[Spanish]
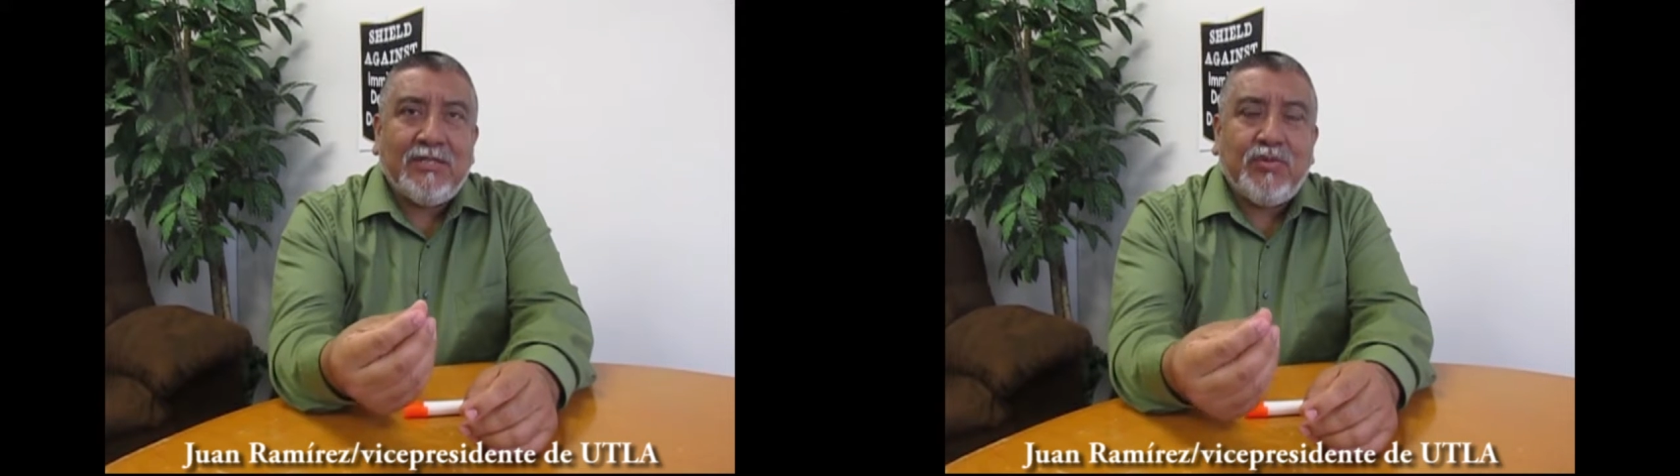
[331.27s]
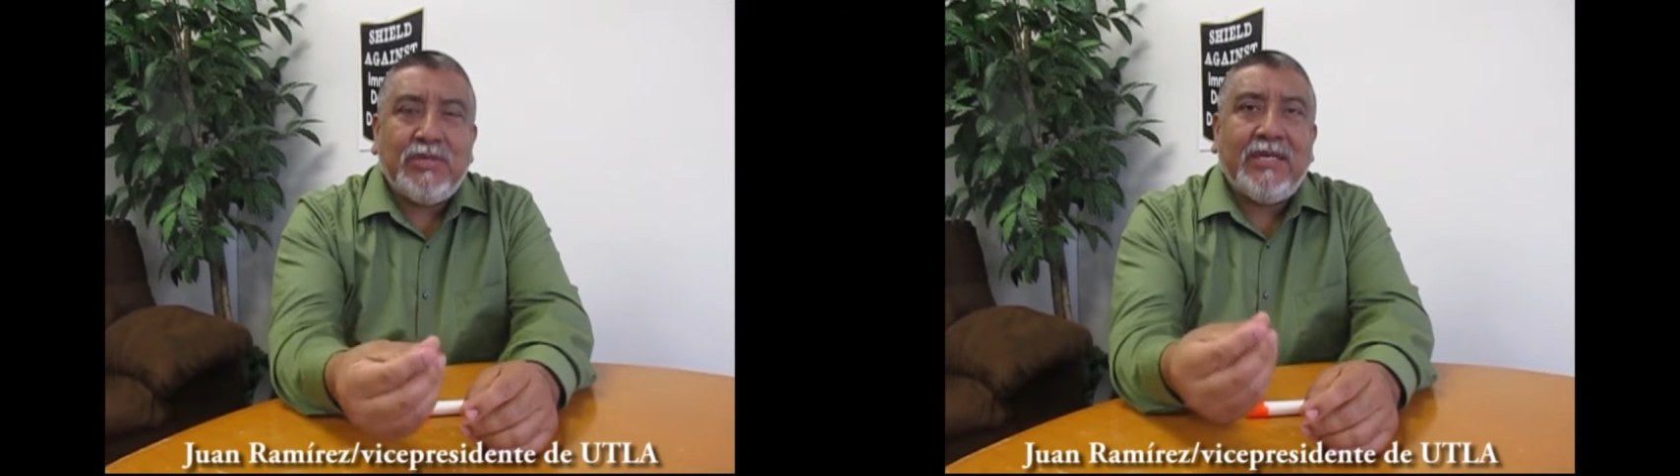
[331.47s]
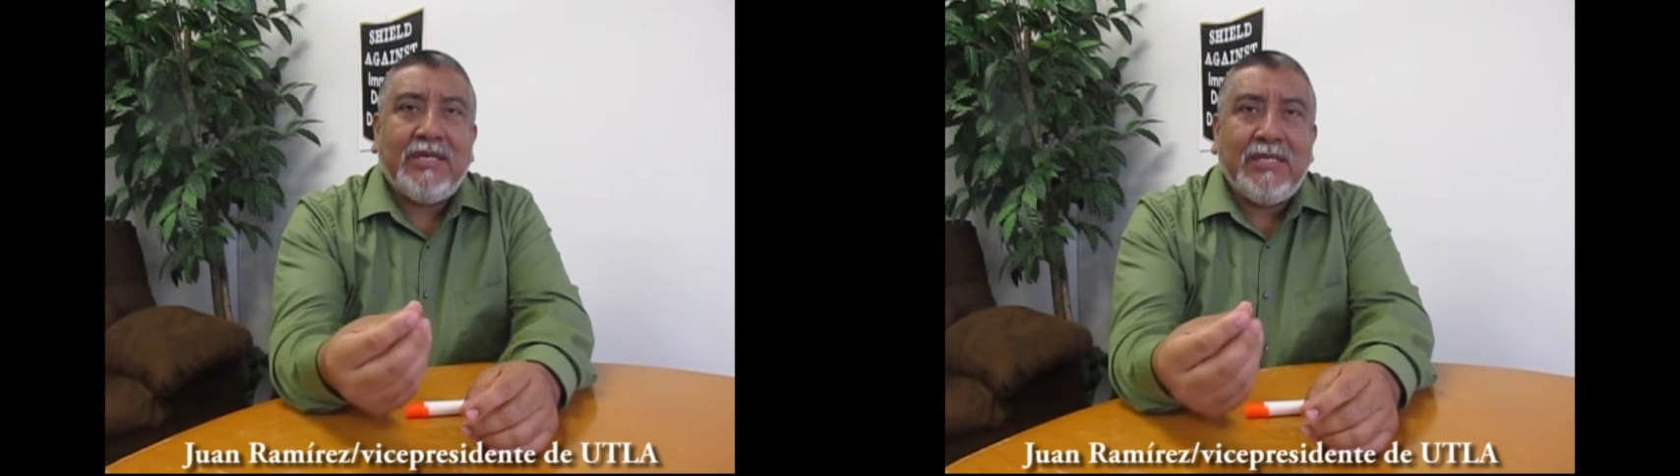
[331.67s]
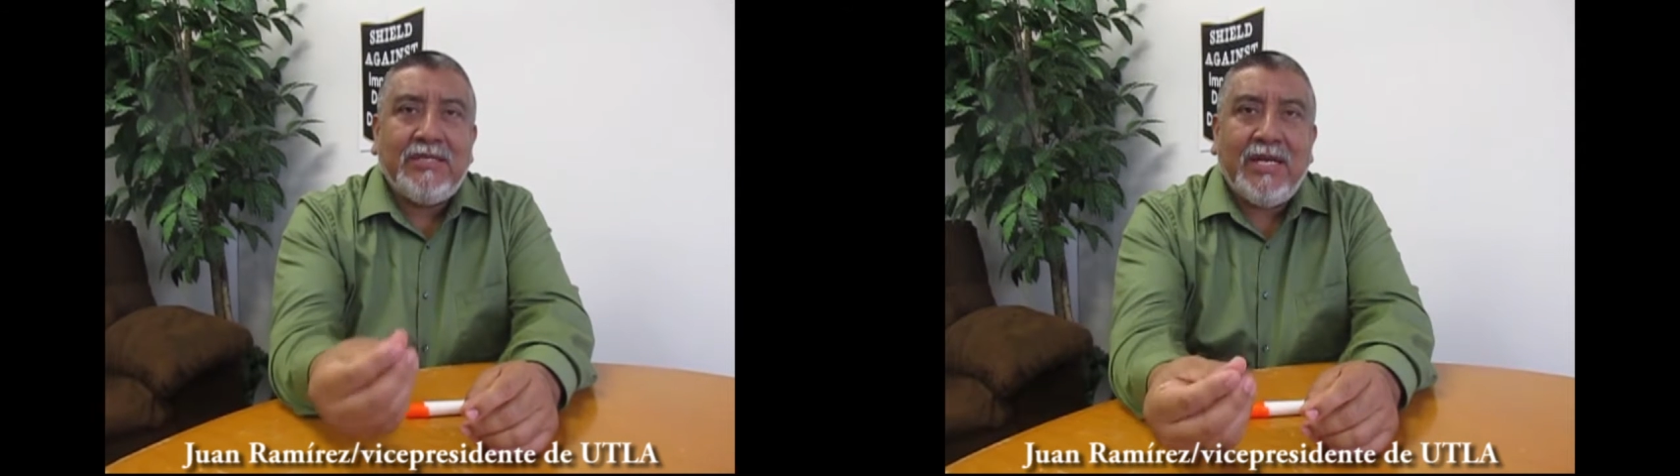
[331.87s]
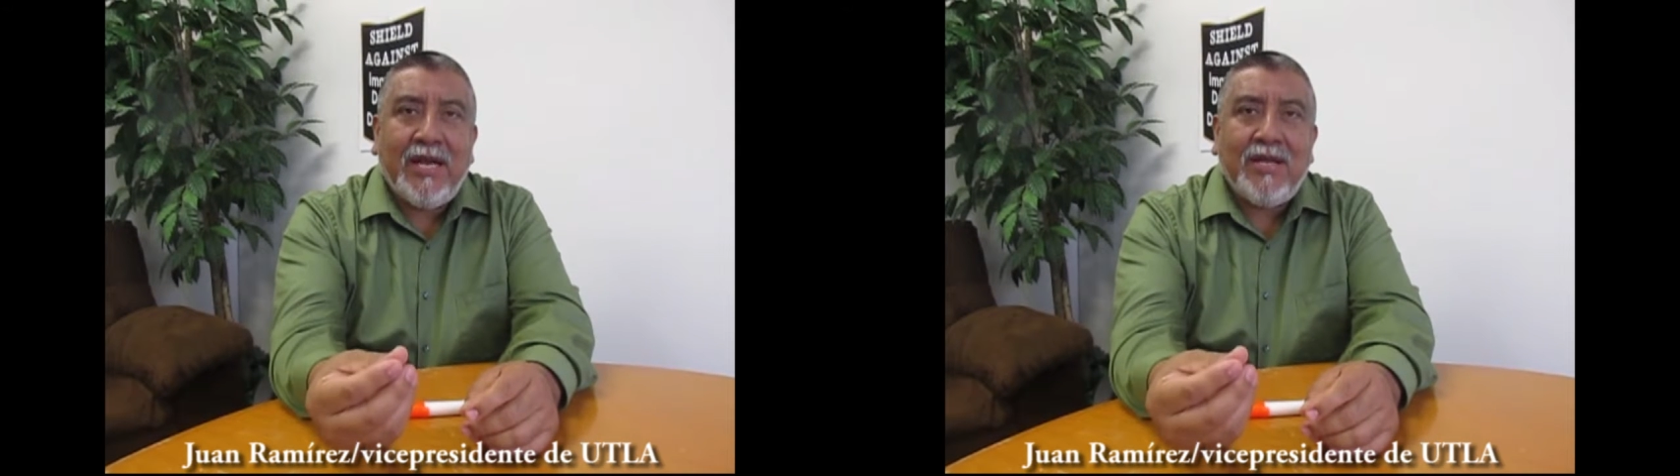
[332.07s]
después de
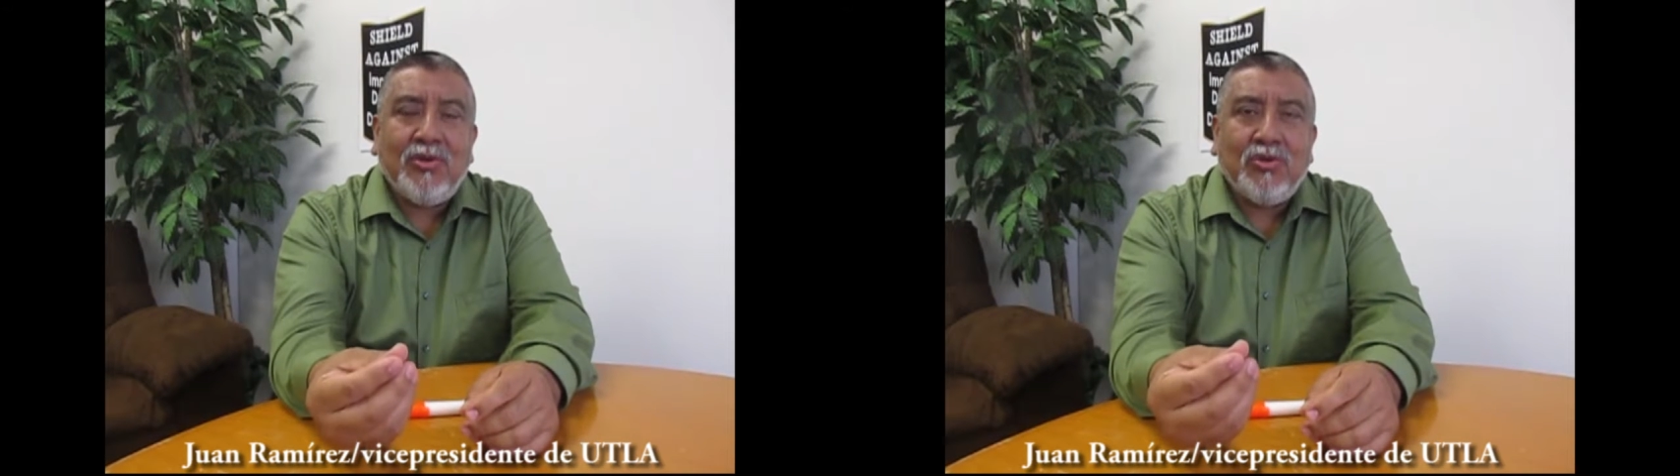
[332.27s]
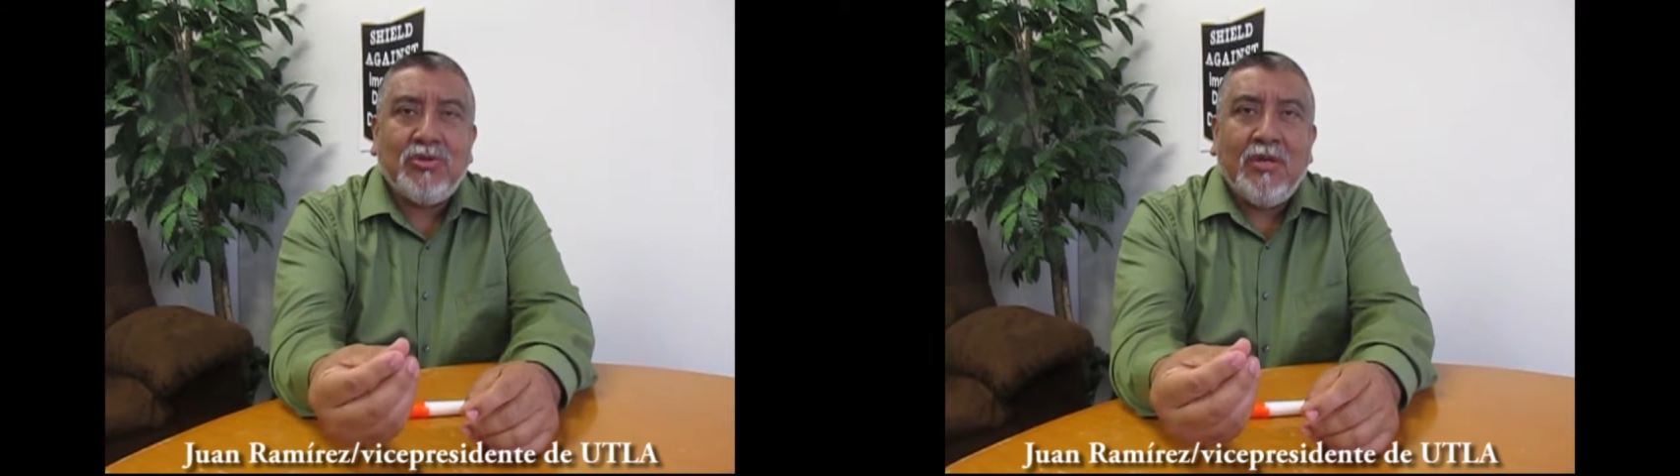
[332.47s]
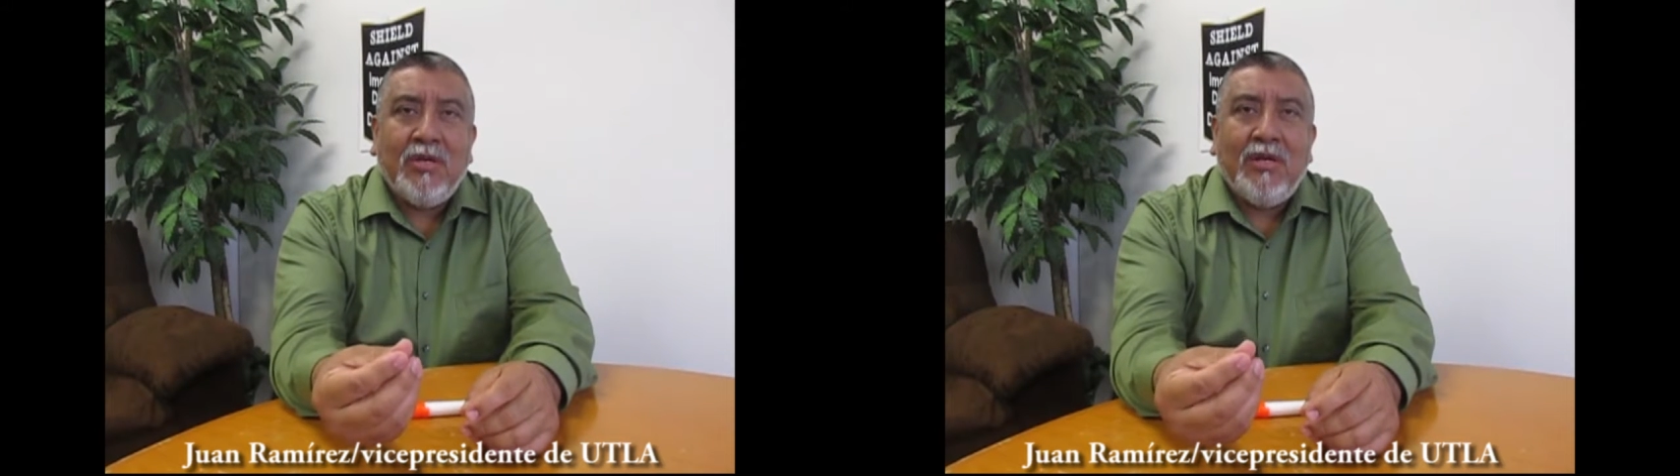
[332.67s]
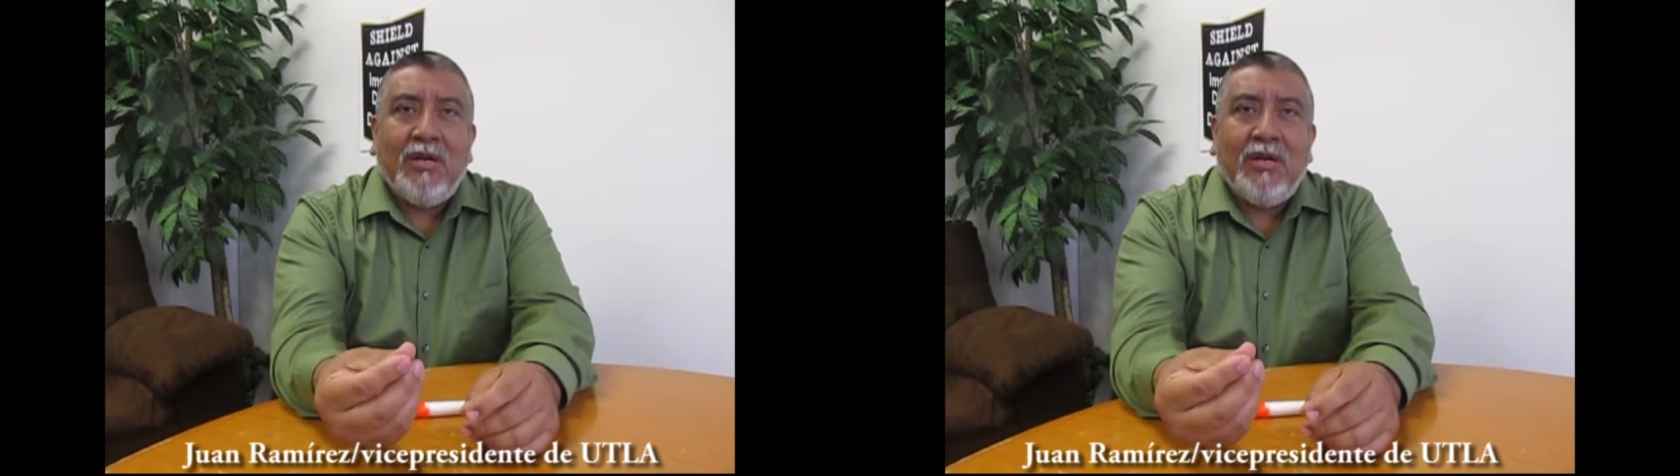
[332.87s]
15 años